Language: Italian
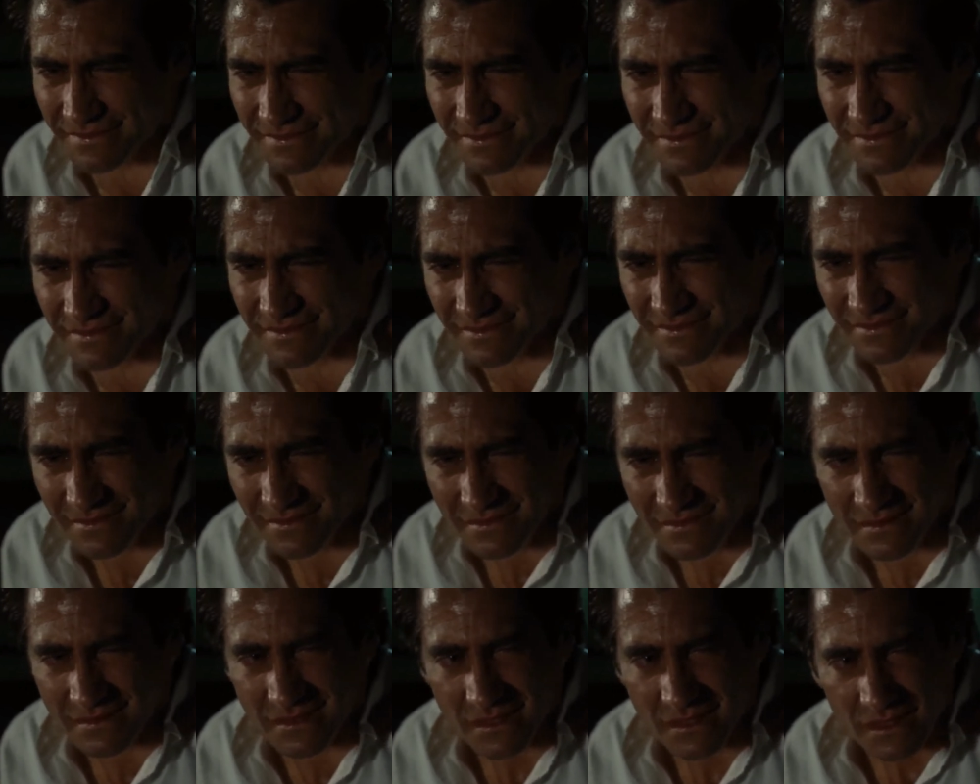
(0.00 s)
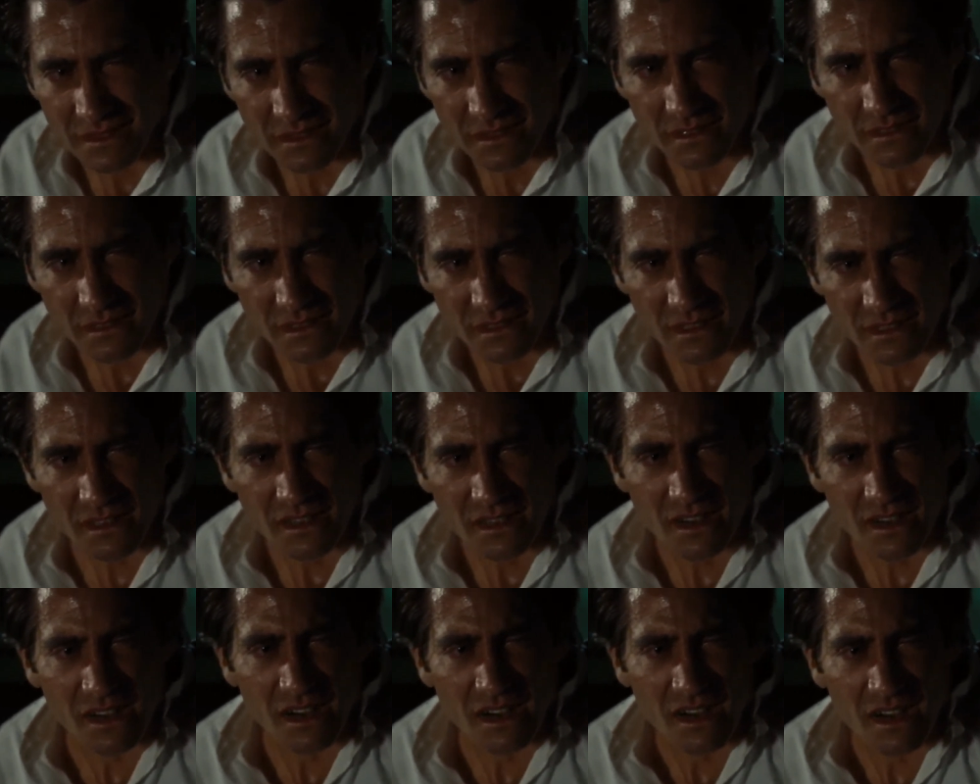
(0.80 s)
il suo cambiamento
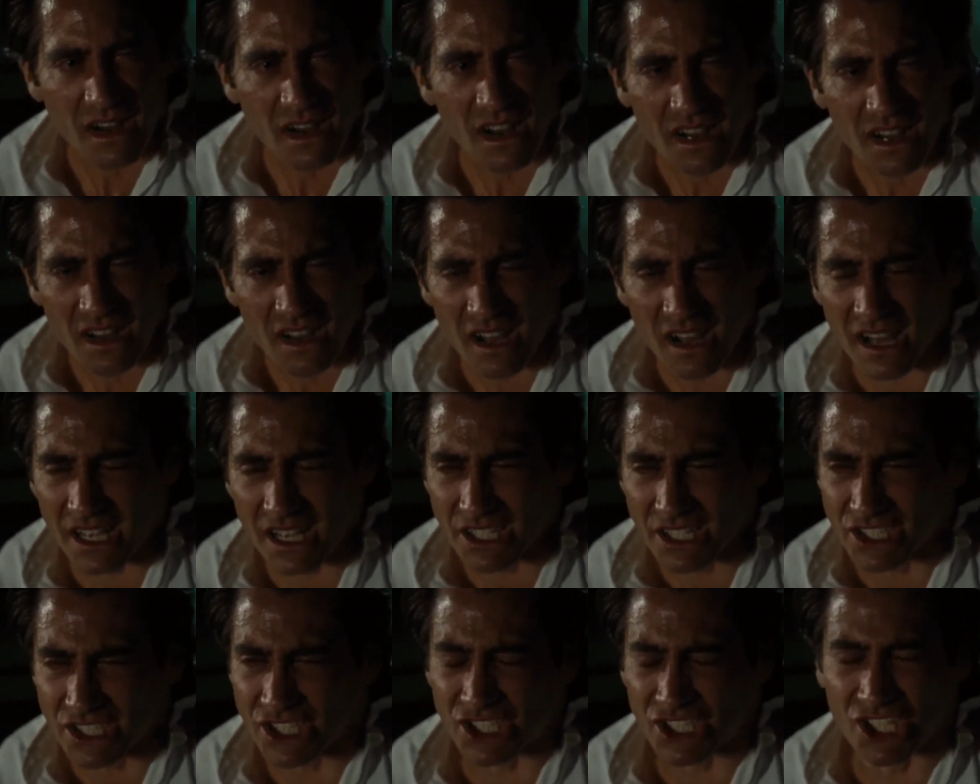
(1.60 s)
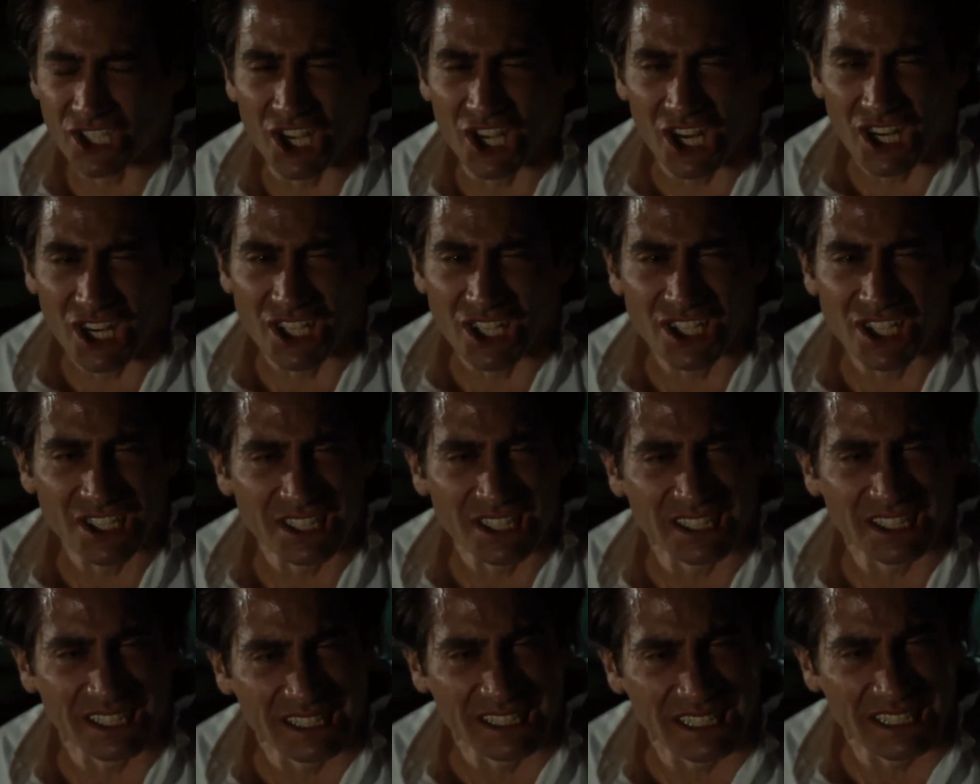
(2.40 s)
totale e da bravo uomo qual
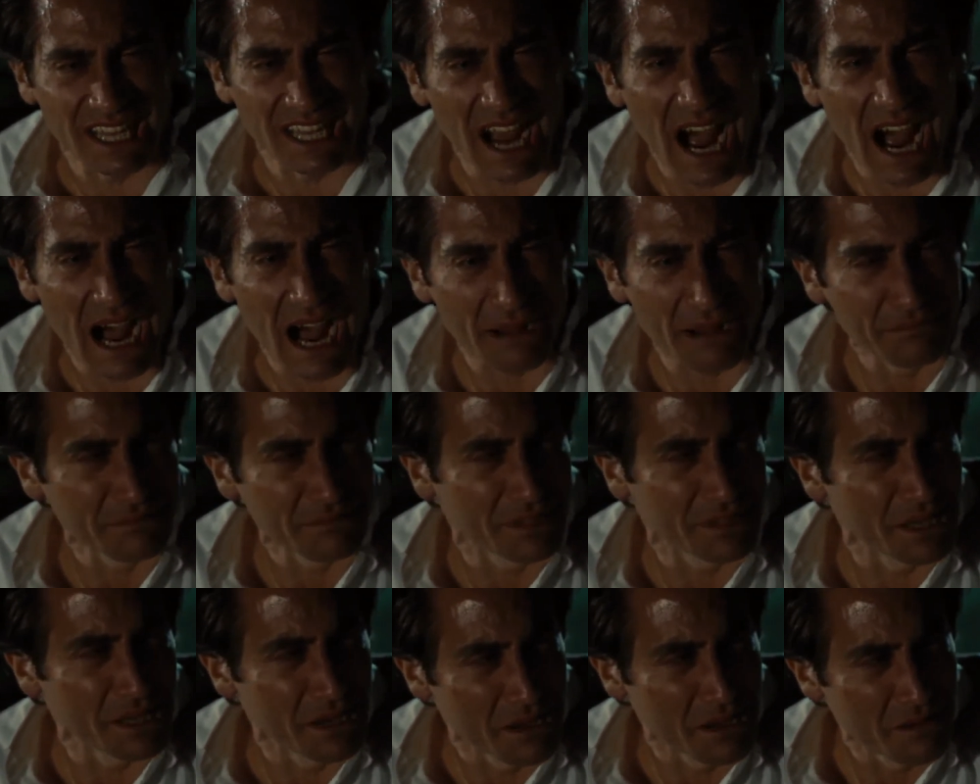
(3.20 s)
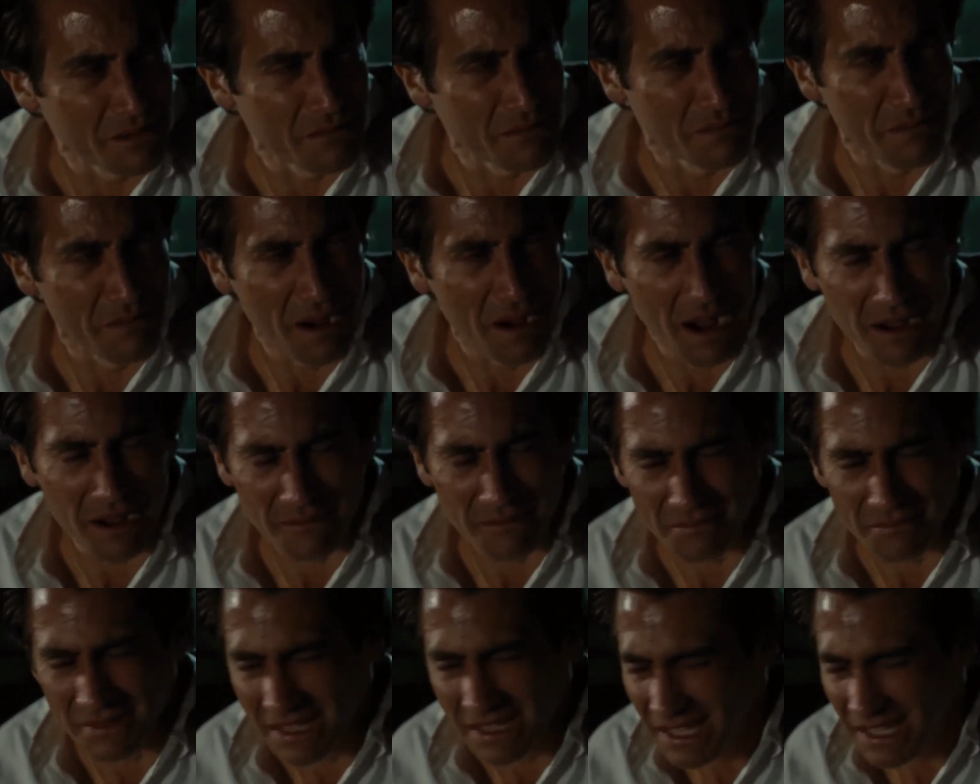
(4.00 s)
era, esulta e
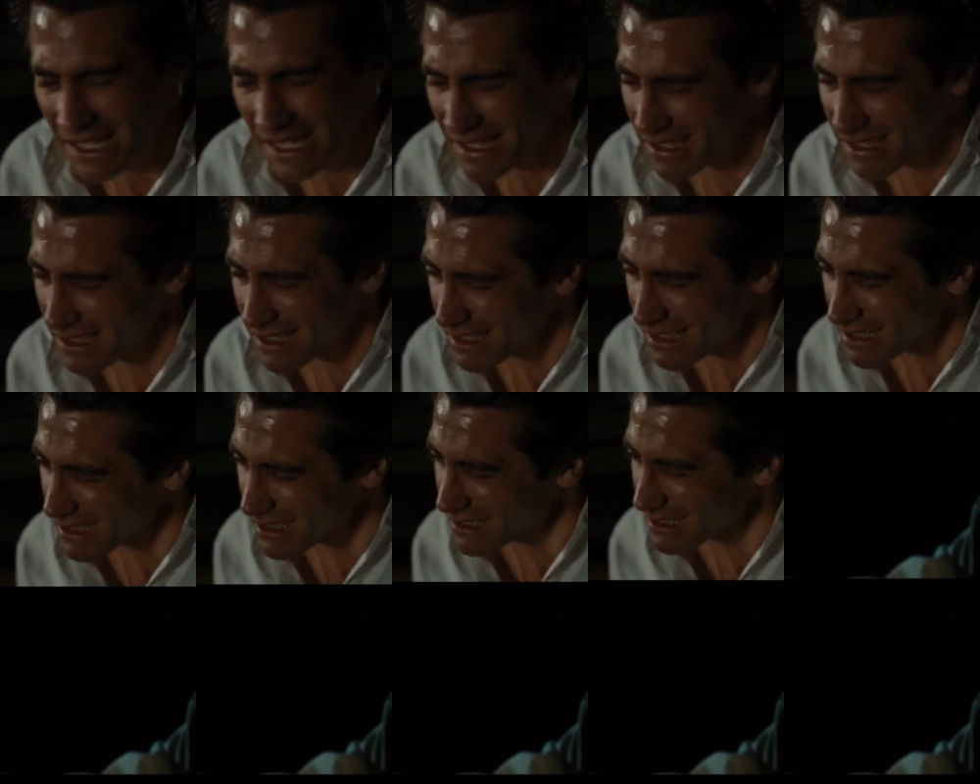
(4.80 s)
scarica tutta la